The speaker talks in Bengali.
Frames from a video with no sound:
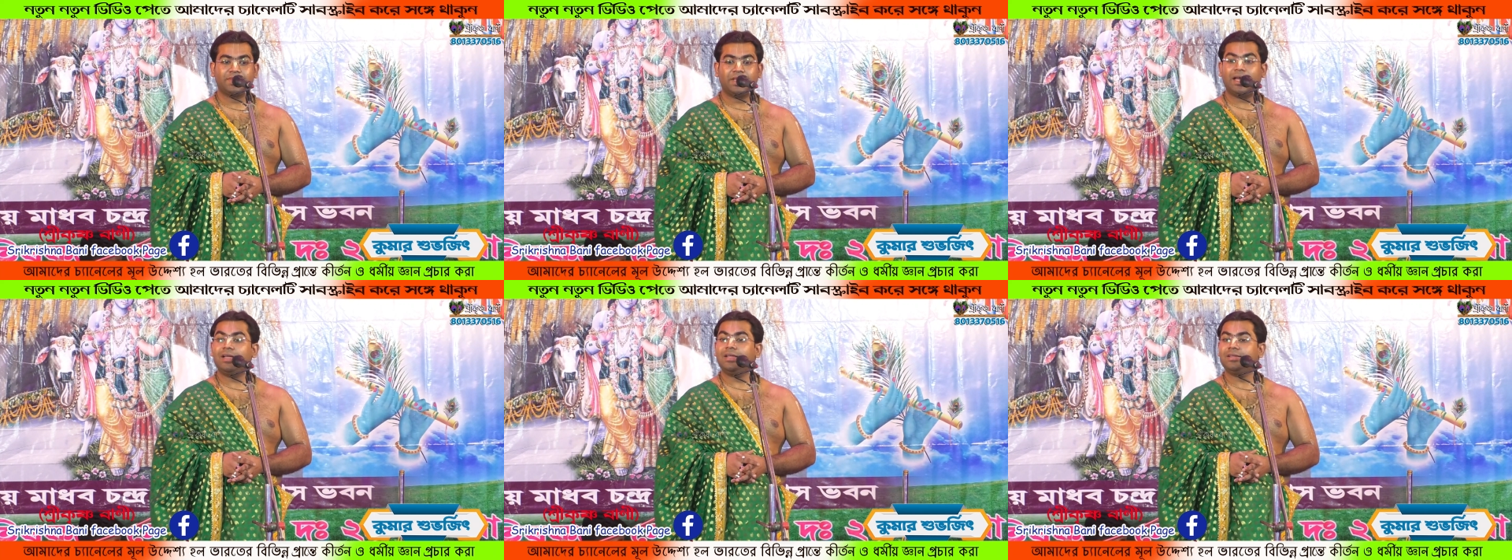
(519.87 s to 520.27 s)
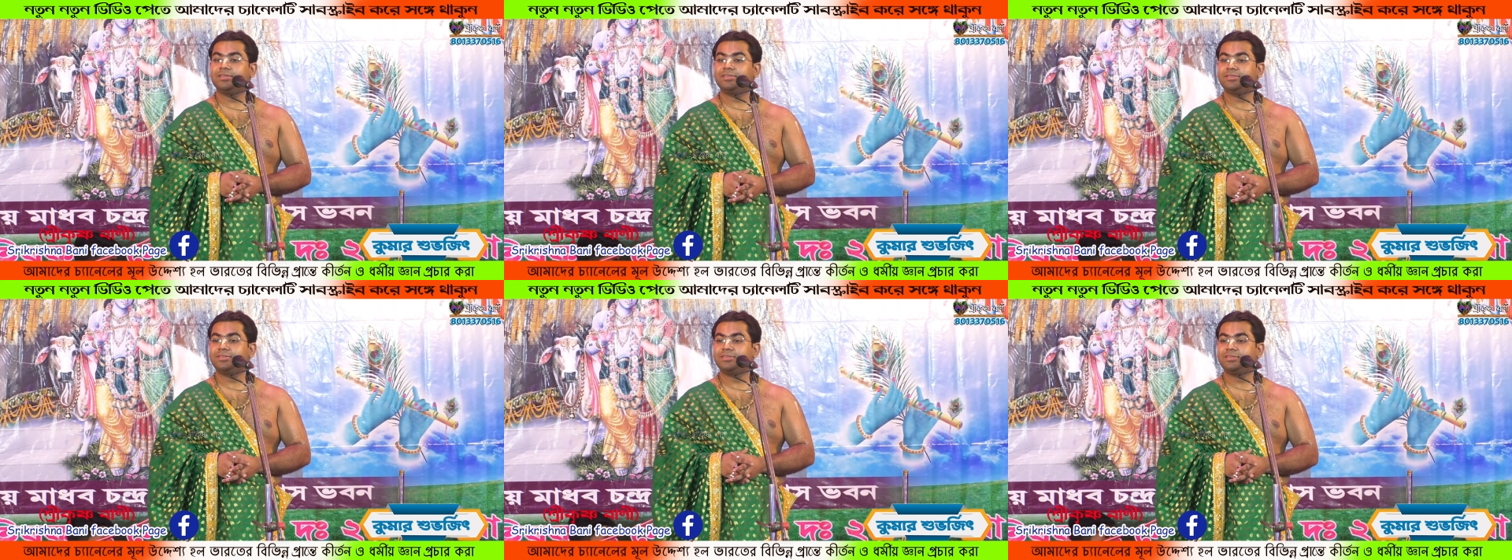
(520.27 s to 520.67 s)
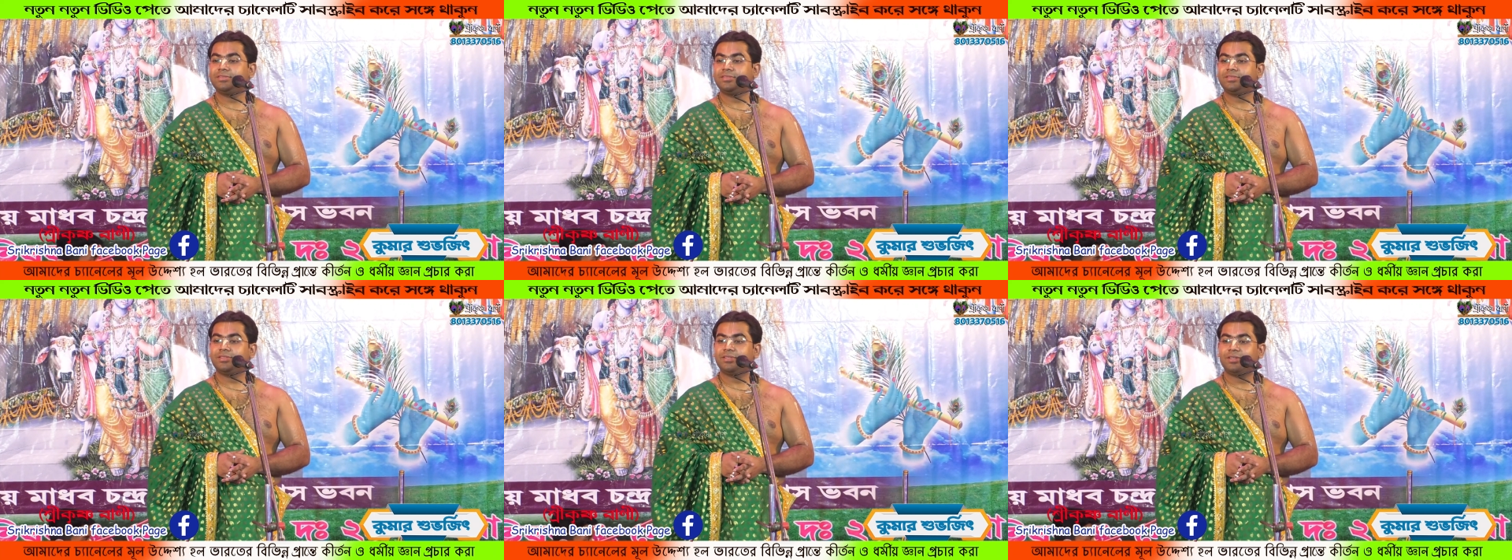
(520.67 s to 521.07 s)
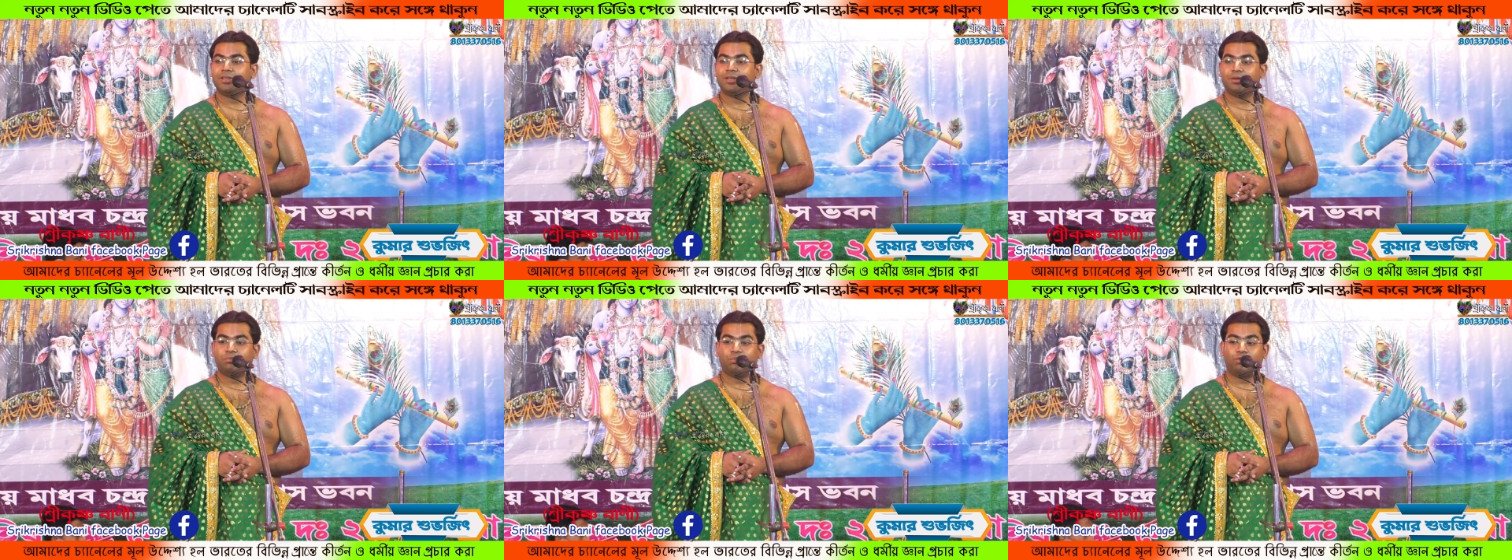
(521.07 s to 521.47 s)
হ্যাঁ
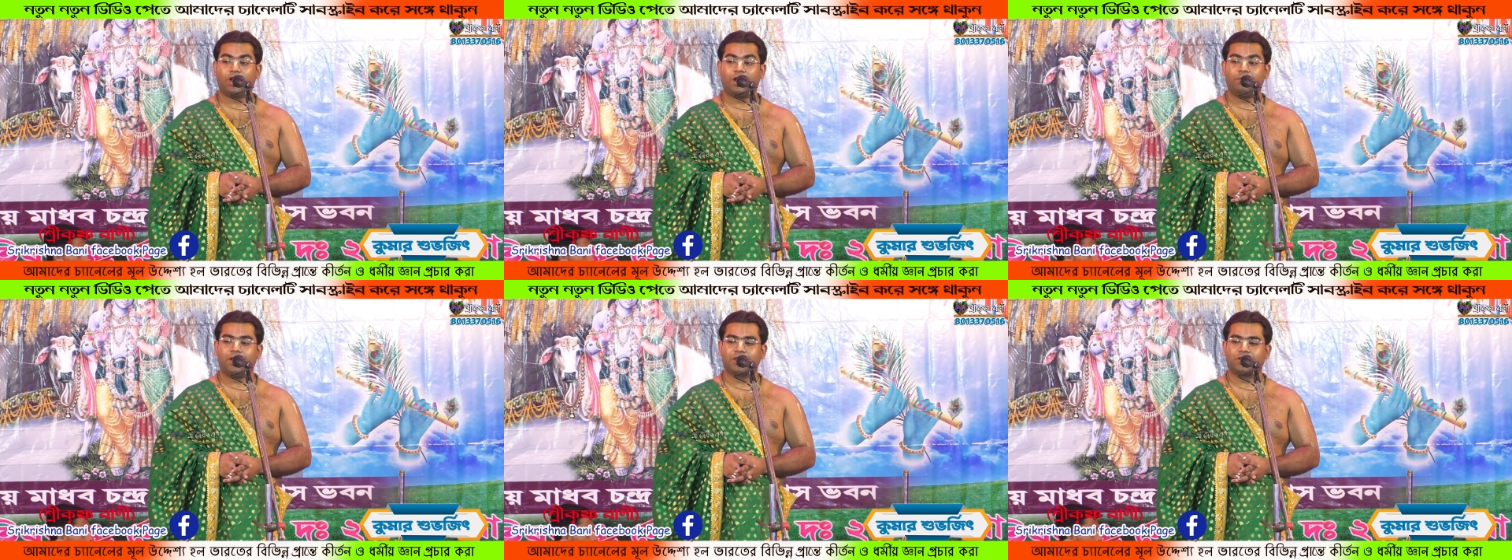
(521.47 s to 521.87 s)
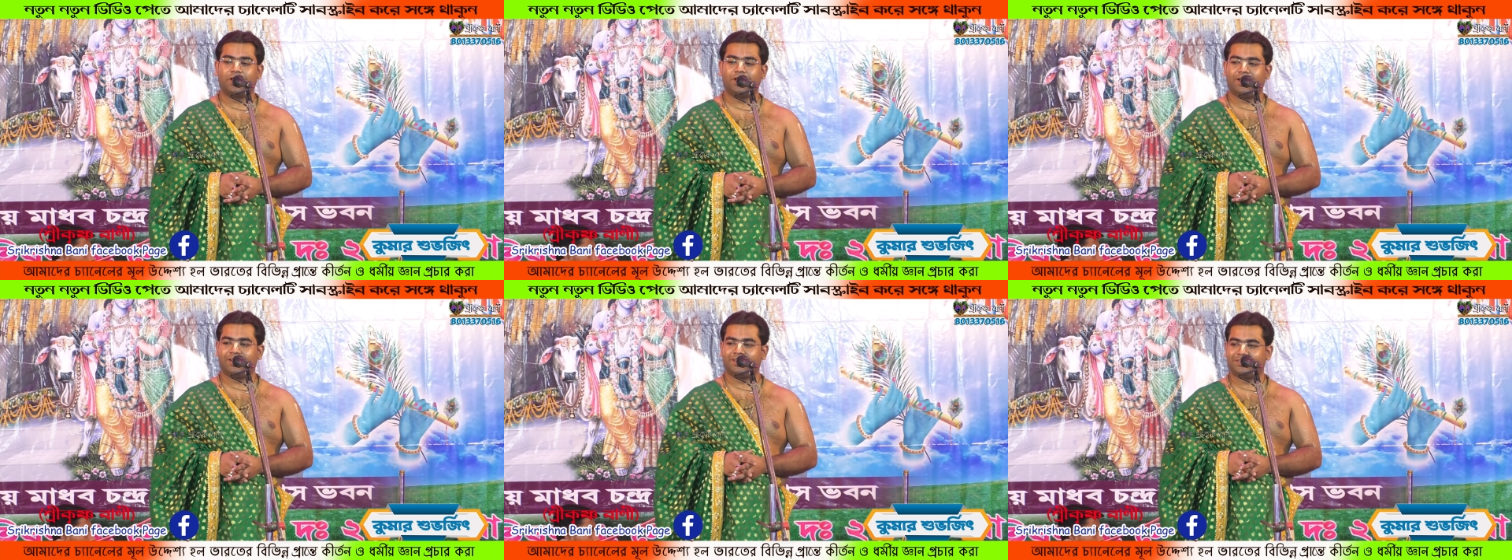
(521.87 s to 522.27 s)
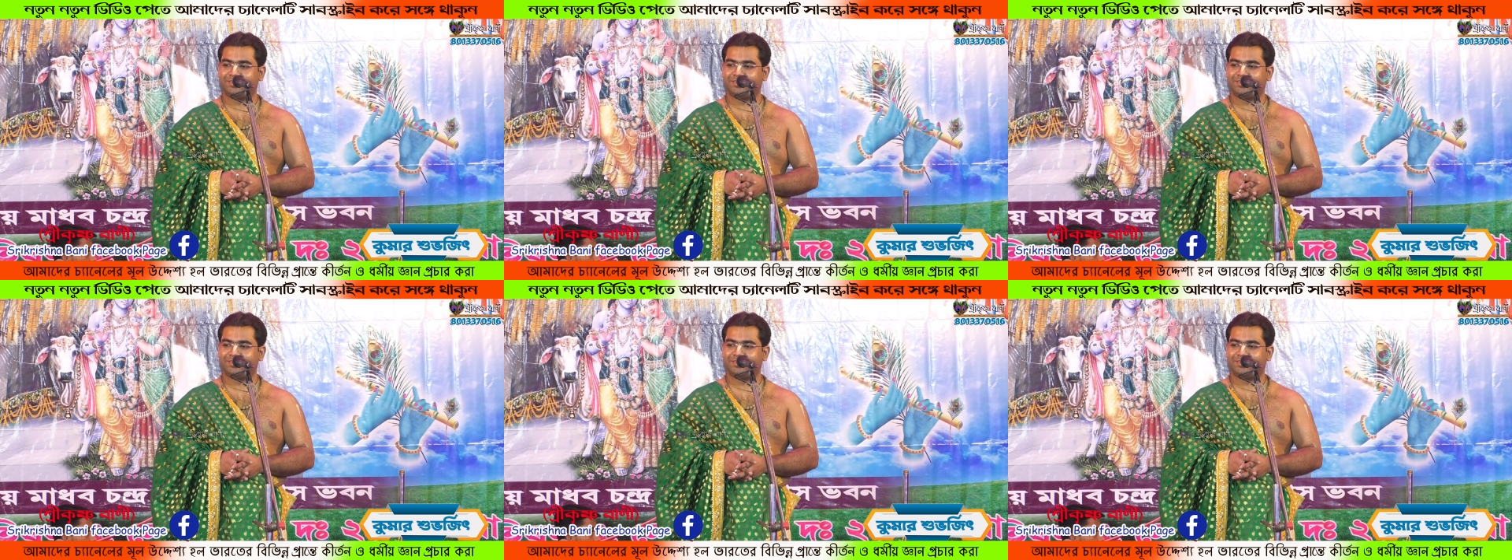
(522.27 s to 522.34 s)
পোড়ামাতলা